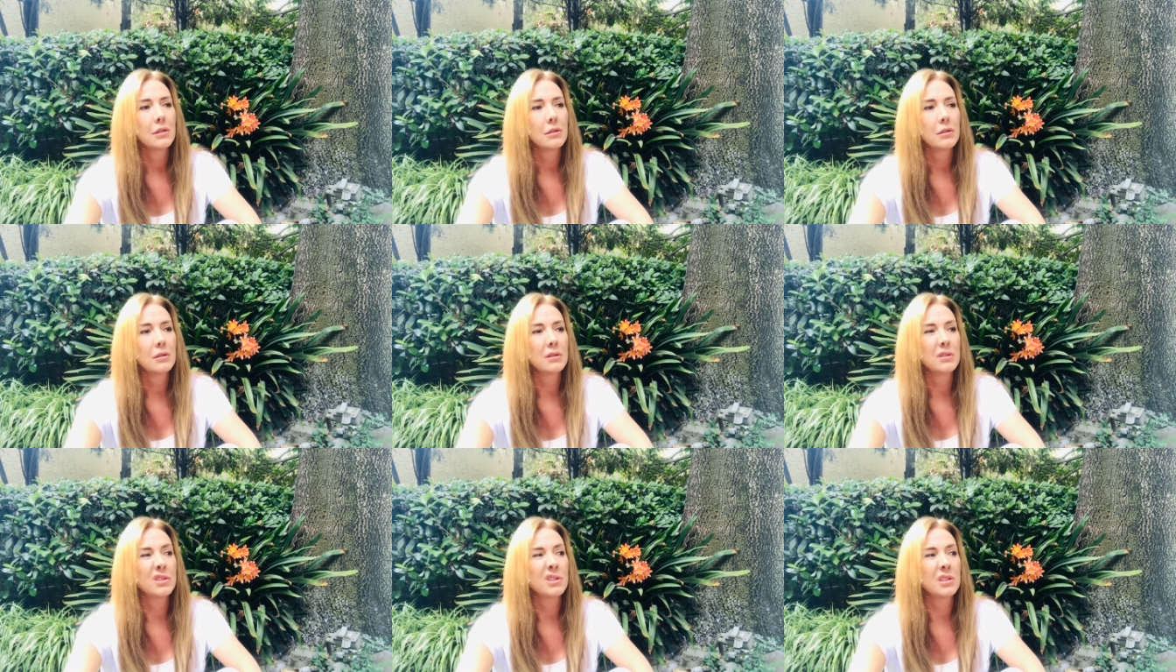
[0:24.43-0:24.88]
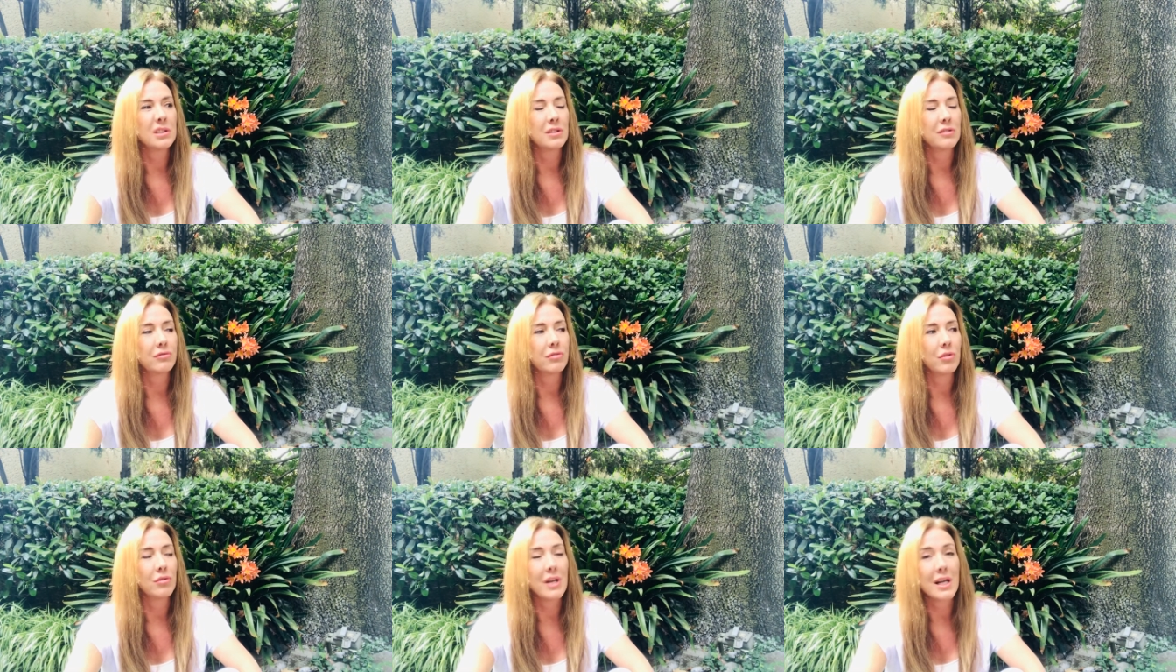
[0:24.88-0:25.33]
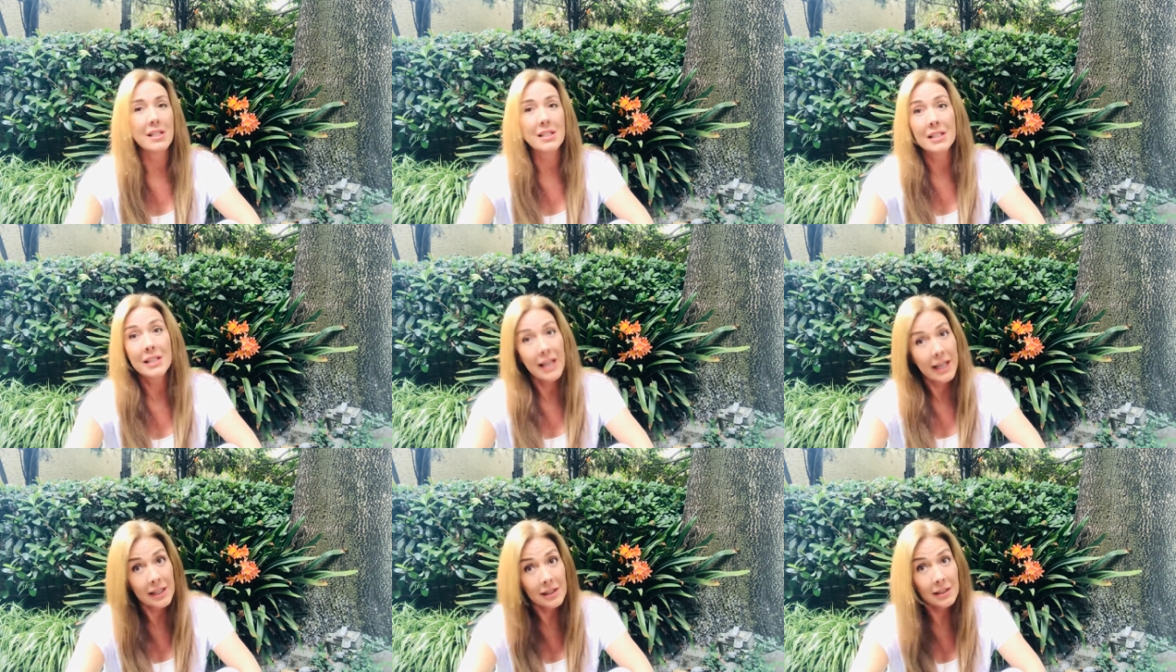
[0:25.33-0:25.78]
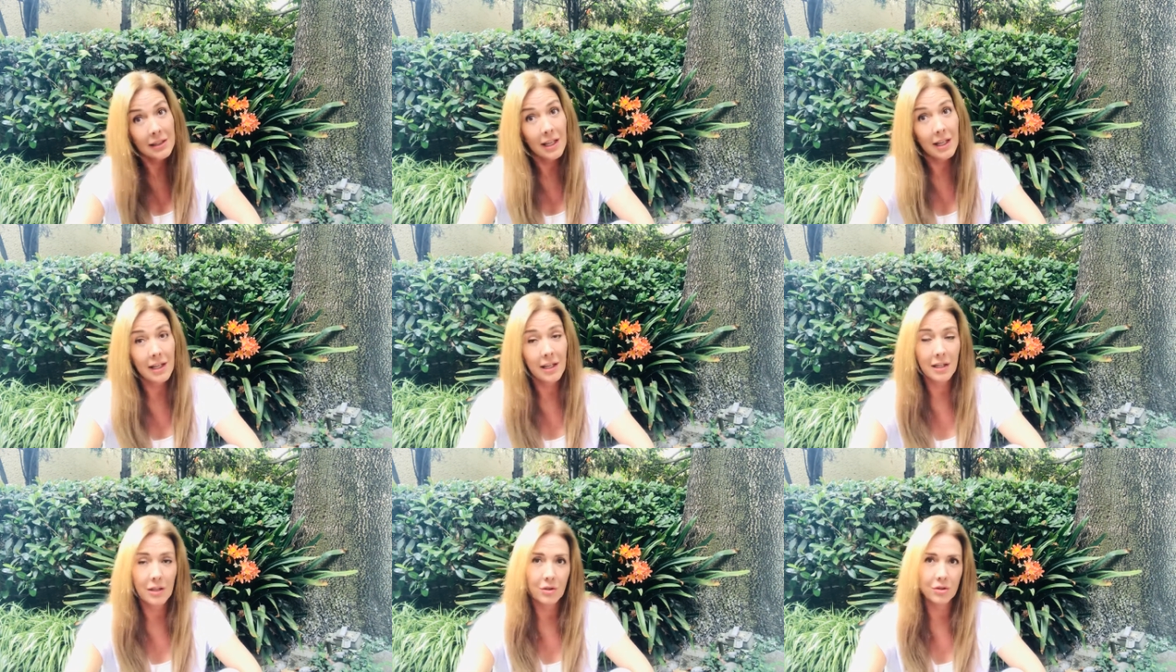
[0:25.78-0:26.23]
o si fue un
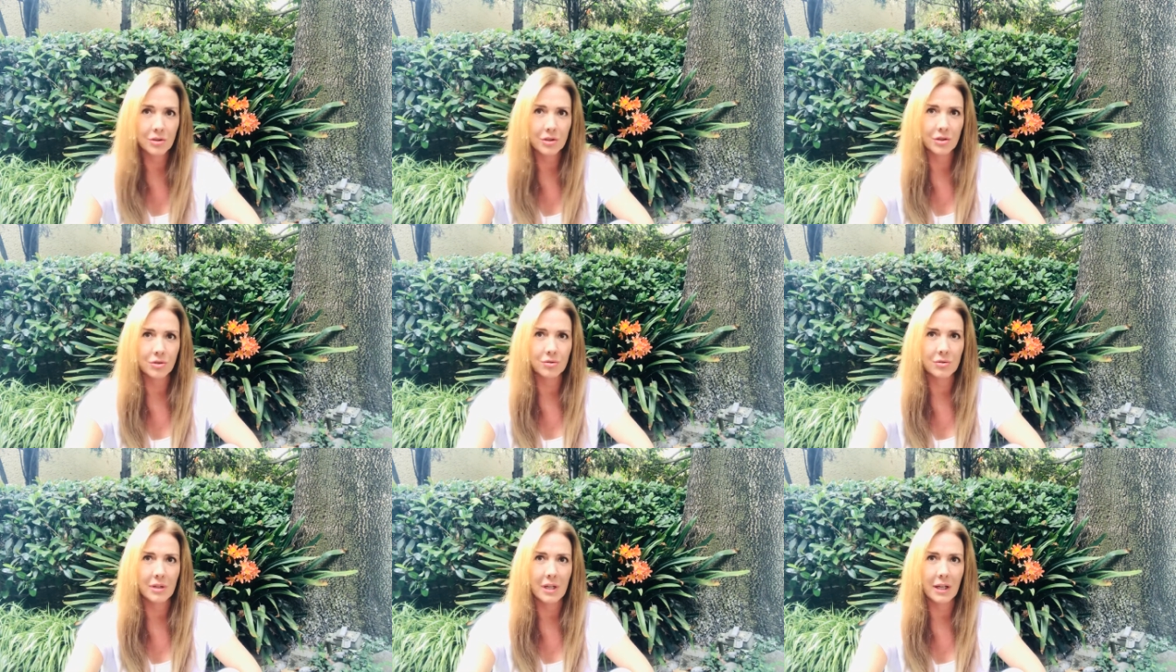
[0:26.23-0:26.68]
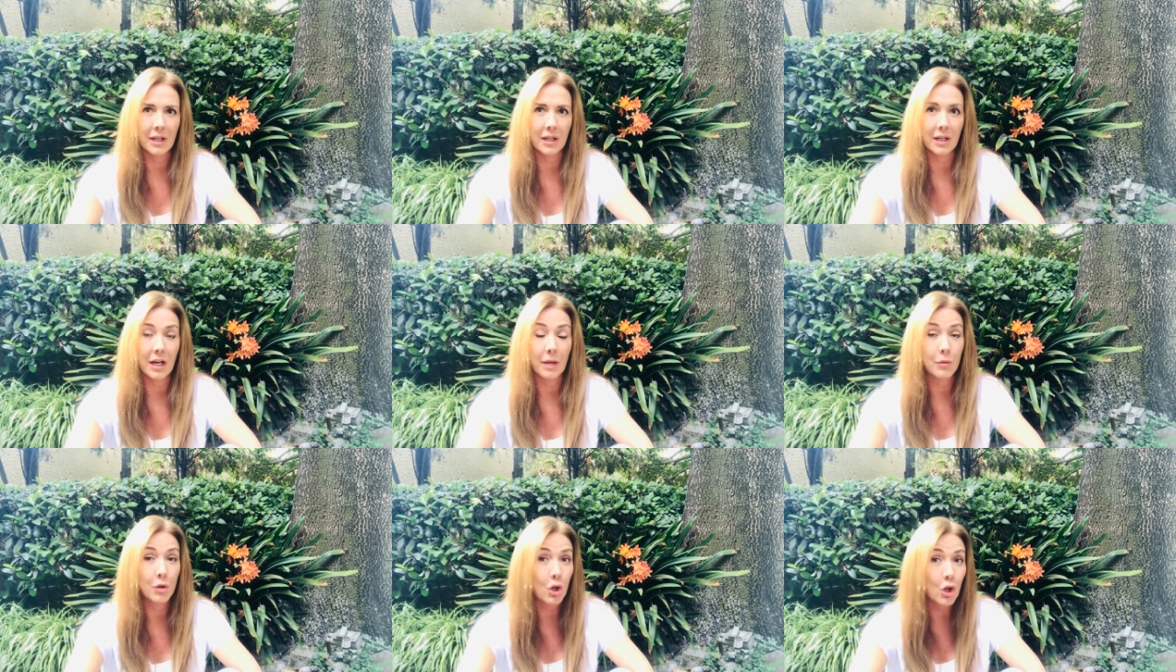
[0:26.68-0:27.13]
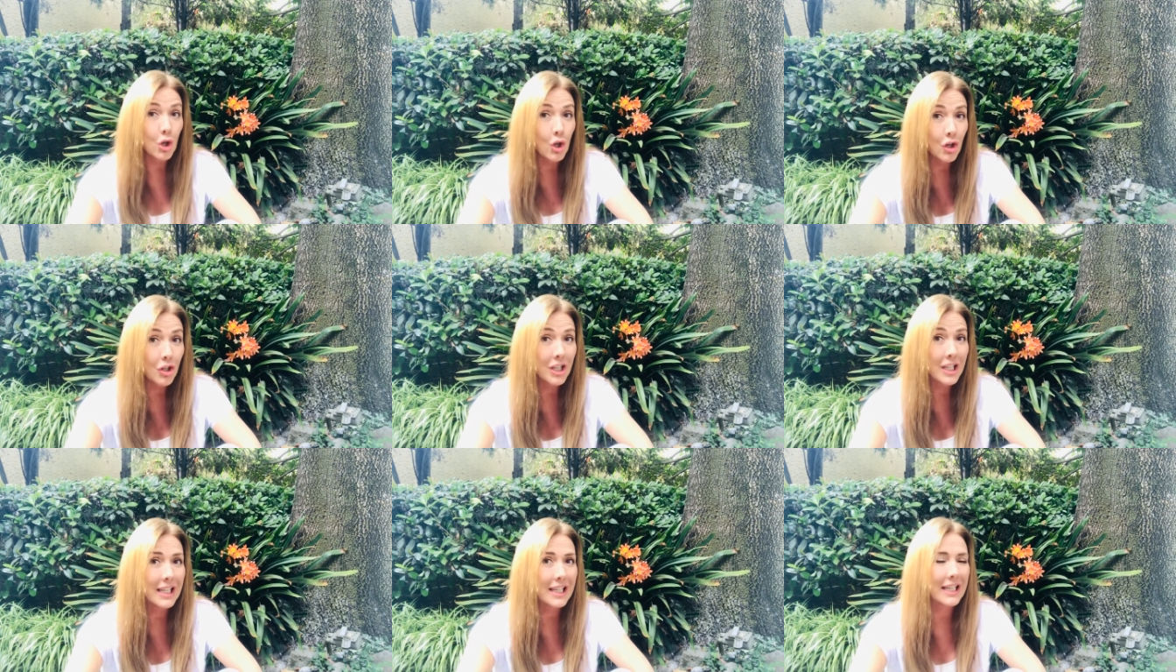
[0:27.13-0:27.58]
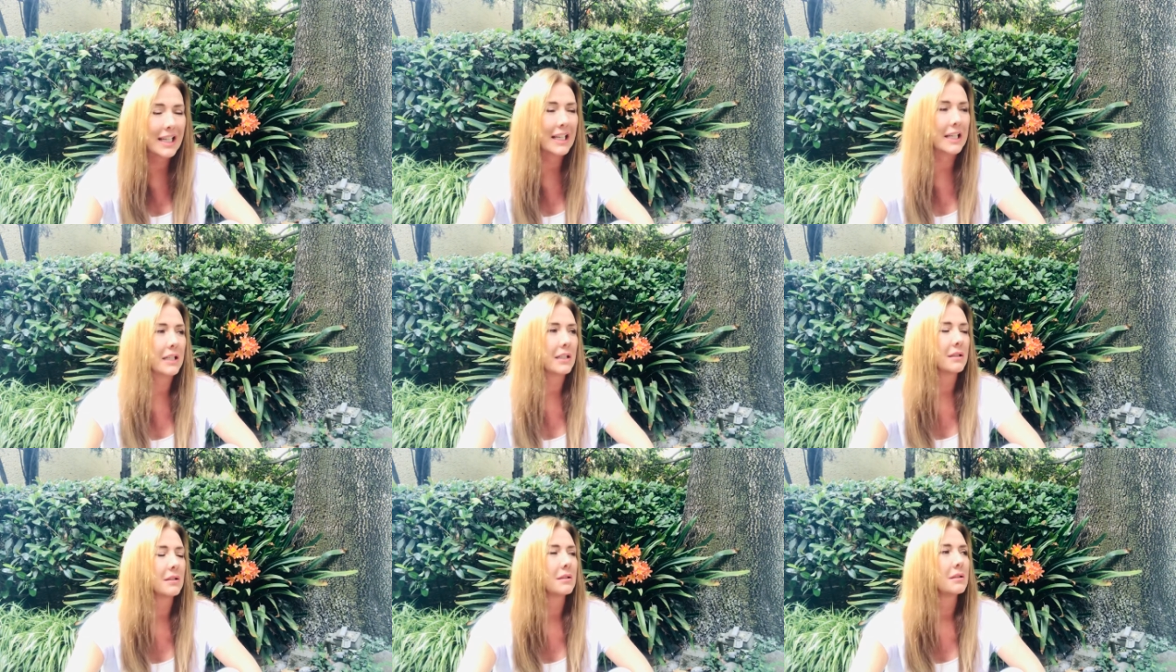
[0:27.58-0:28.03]
accidente, o si es una guerra
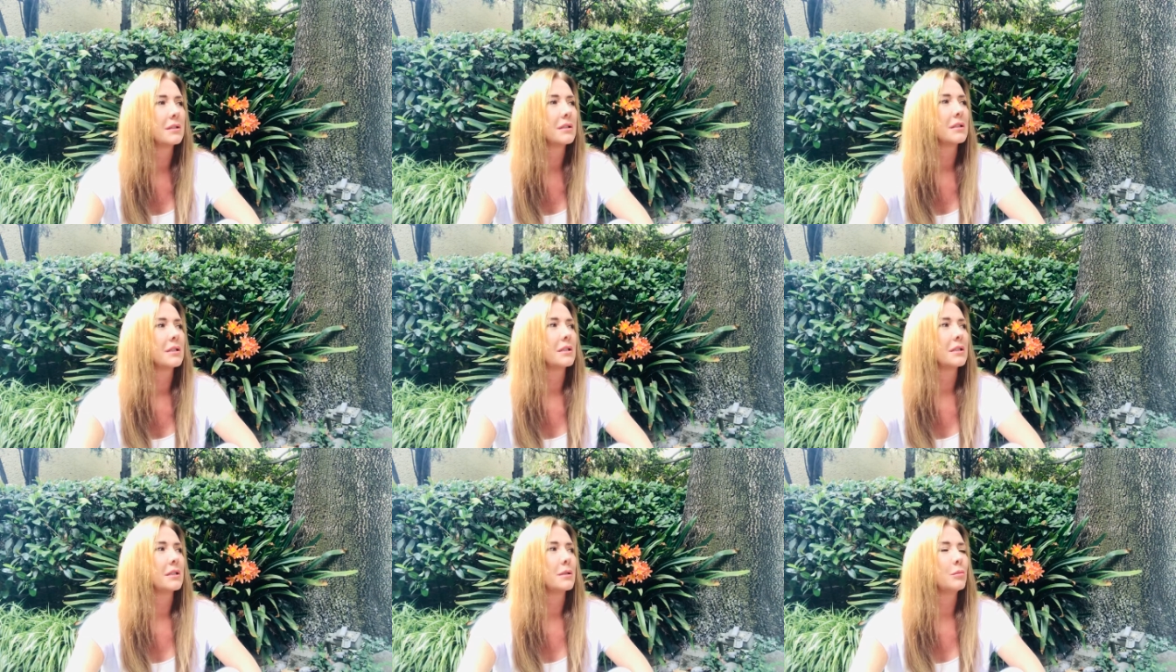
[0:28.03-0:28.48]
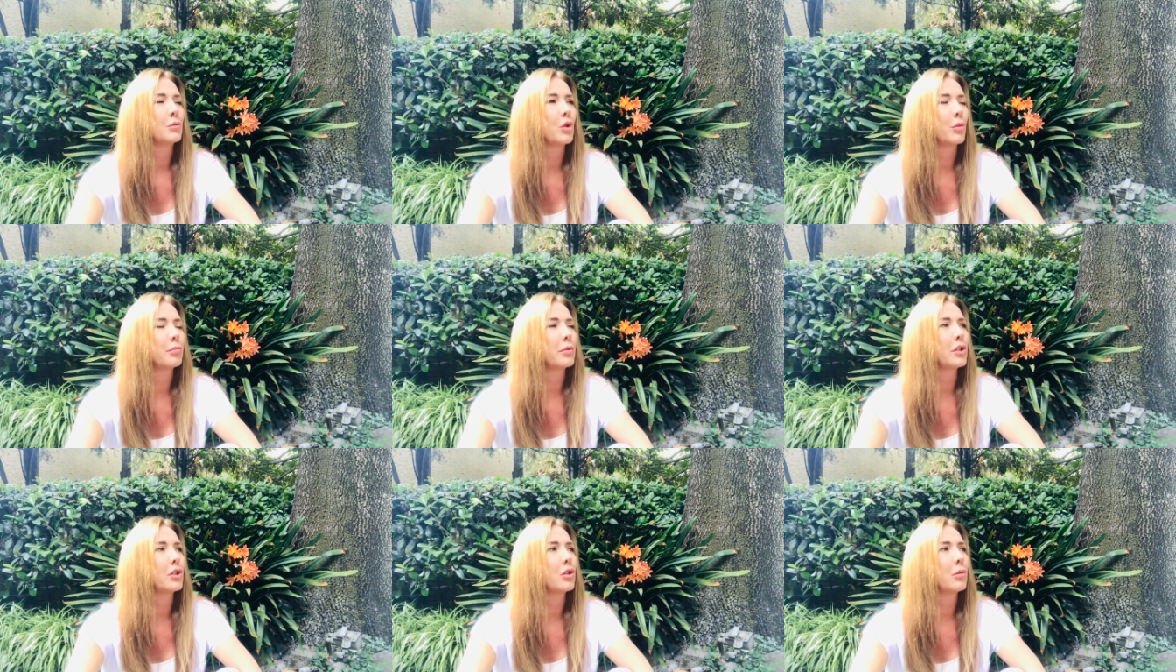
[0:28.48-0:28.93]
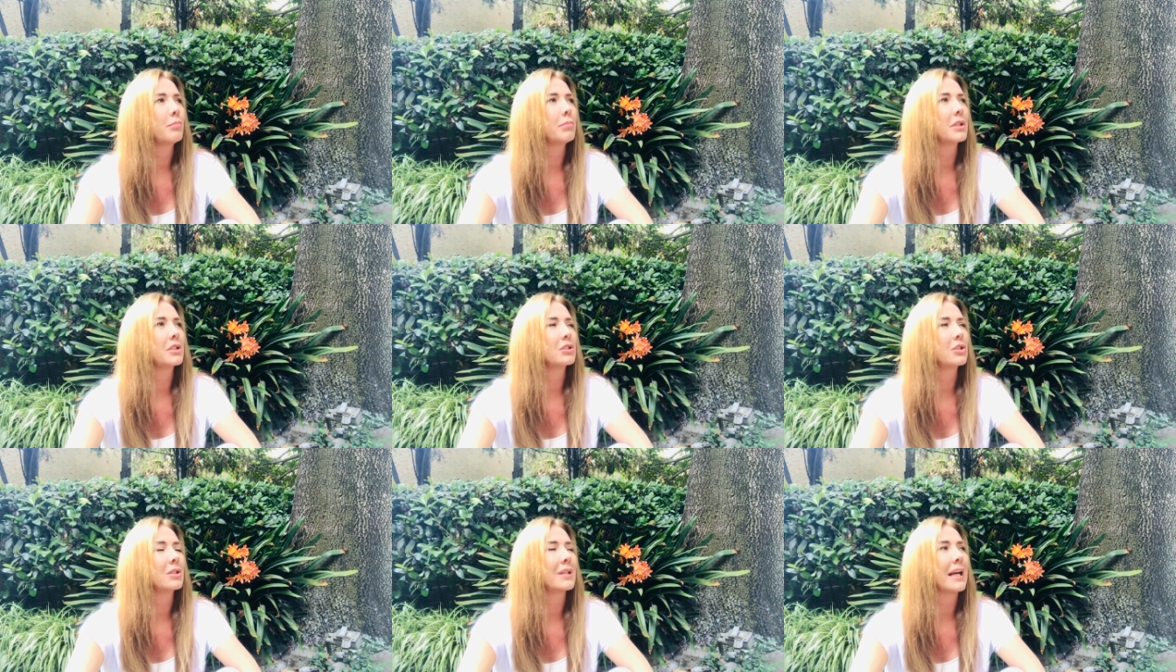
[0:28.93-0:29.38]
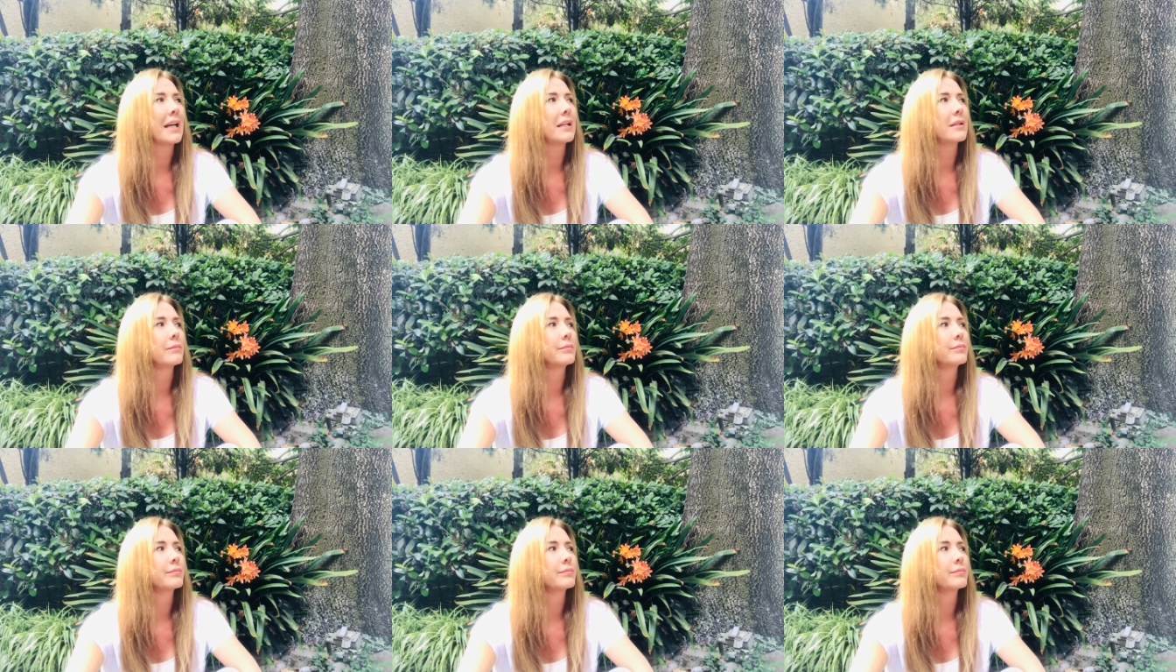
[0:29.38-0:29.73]
biológica, mi opinión personal.